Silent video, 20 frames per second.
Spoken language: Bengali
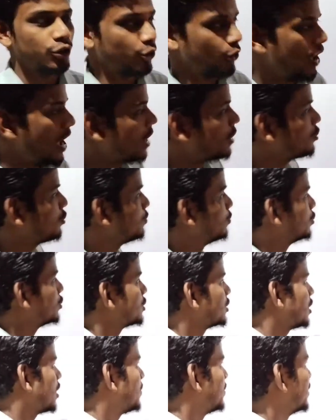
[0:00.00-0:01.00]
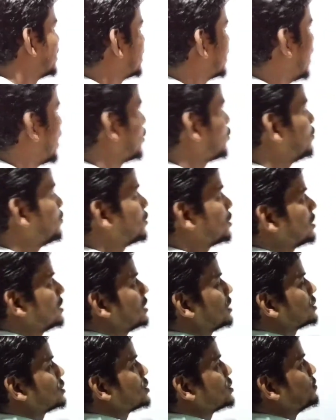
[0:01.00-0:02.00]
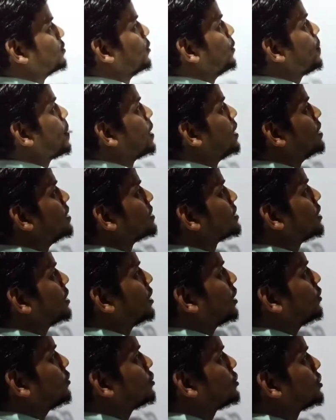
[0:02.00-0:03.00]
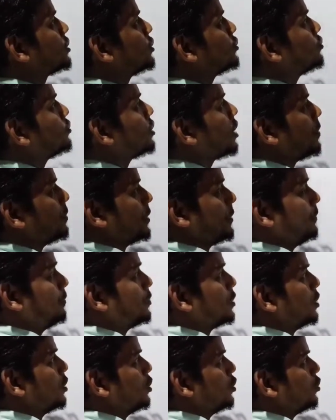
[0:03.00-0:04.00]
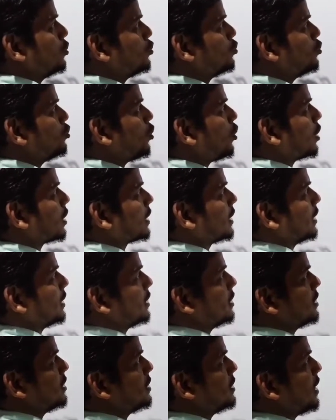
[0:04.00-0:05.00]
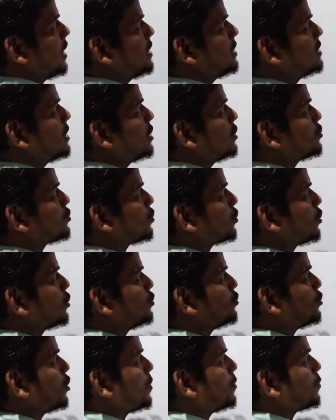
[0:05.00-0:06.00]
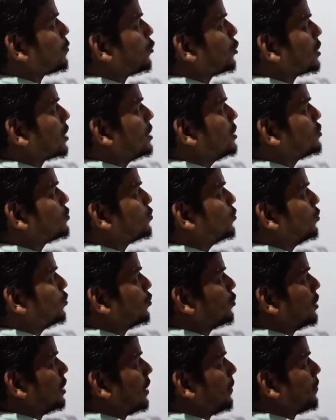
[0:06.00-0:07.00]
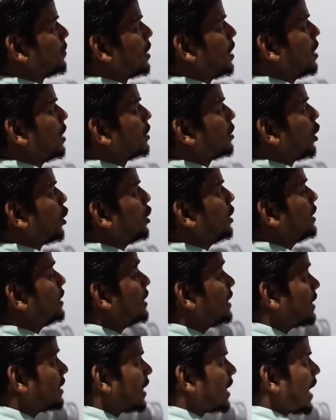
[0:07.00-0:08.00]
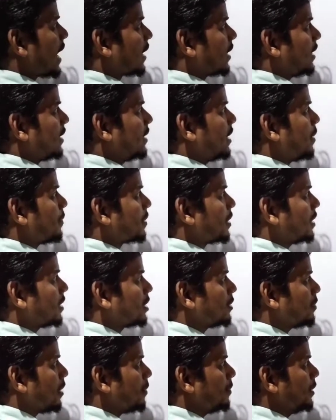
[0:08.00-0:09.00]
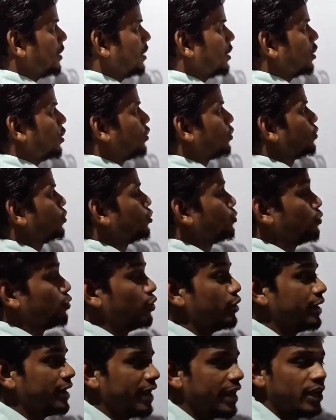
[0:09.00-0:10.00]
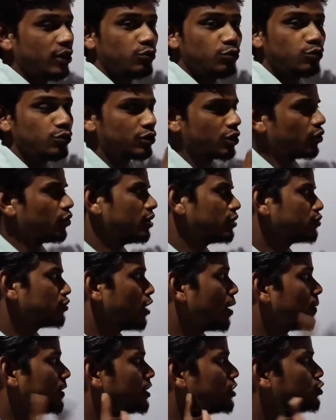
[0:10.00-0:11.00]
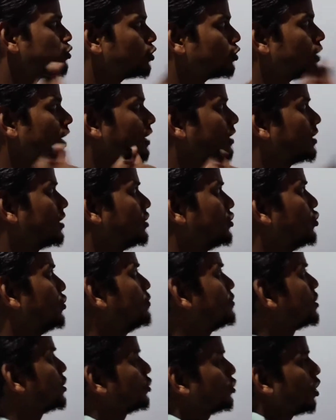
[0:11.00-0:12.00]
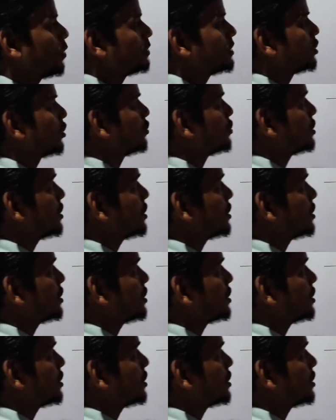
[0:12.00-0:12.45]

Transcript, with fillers: তো এক নম্বর যেটা আমাদেরকে এক নম্বরটা যেটা শিখব সেটা হচ্ছে যদি আমি দুই অঙ্কের তেইশের সঙ্গে যদি আমি পঁয়তাল্লিশ গুণ করি তাহলে এটা এক লাইনে আমরা কিভাবে করব। এই গুণটা করার জন্য আমাদের ছোট একটা নিয়ম শিখতে হবে যেটা